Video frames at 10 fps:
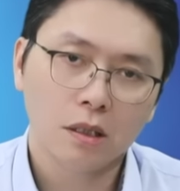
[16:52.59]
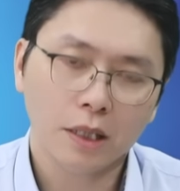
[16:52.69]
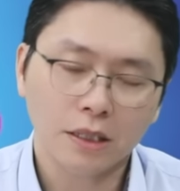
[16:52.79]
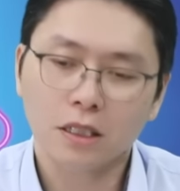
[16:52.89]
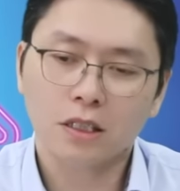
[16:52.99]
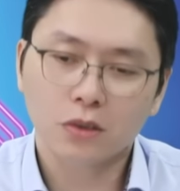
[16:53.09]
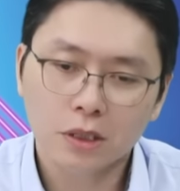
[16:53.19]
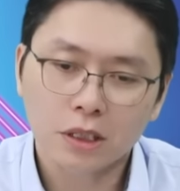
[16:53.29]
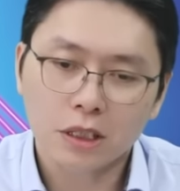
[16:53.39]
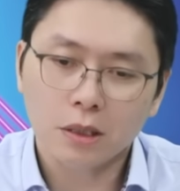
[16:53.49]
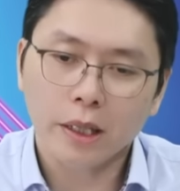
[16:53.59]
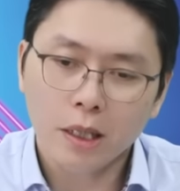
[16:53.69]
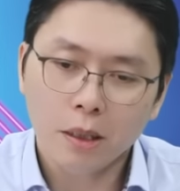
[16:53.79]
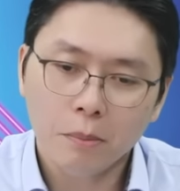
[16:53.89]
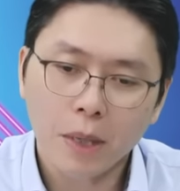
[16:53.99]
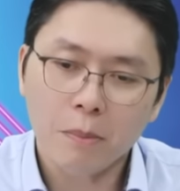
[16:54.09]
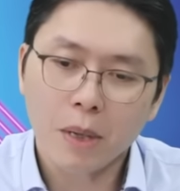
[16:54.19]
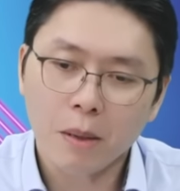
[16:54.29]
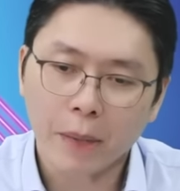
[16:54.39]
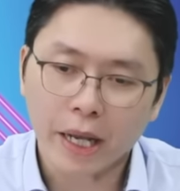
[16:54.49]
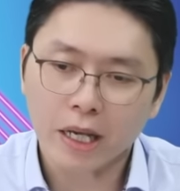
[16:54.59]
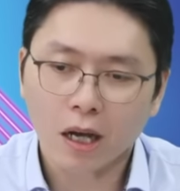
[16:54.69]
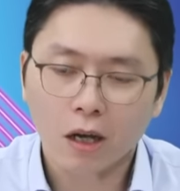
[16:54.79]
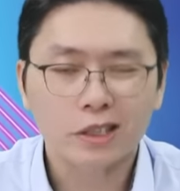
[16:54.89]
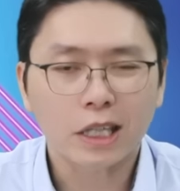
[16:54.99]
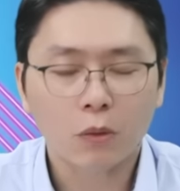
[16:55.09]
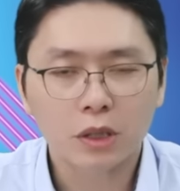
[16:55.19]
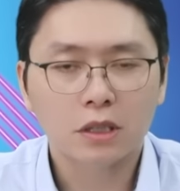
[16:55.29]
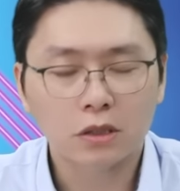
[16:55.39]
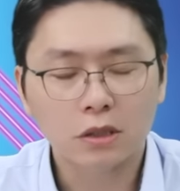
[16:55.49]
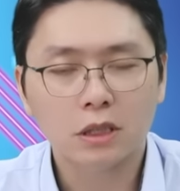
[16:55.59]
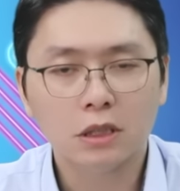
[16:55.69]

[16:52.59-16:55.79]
但这个就是你哎，慢慢买一个好价位的时机嘛。